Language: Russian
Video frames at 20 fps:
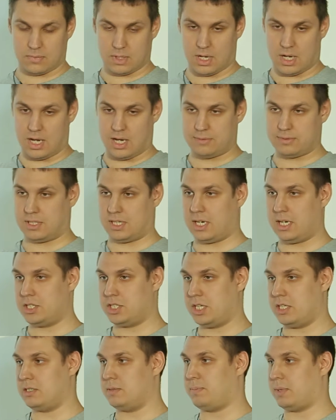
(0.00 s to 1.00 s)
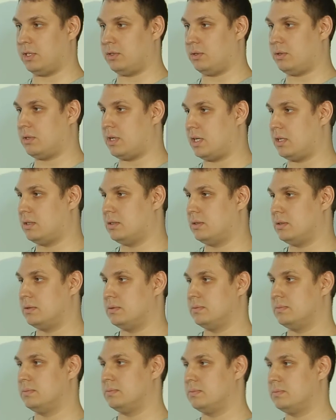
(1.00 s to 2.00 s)
А вторая часть про то, как,
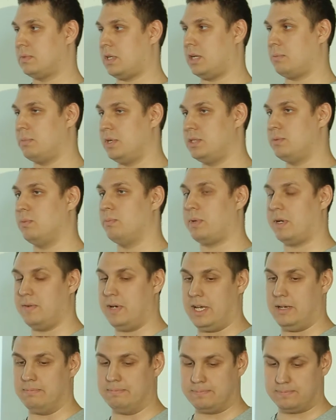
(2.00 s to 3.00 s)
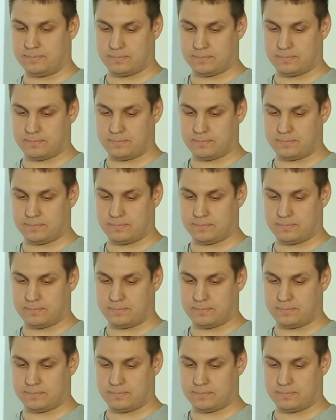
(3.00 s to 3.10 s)
как мы этим управляем.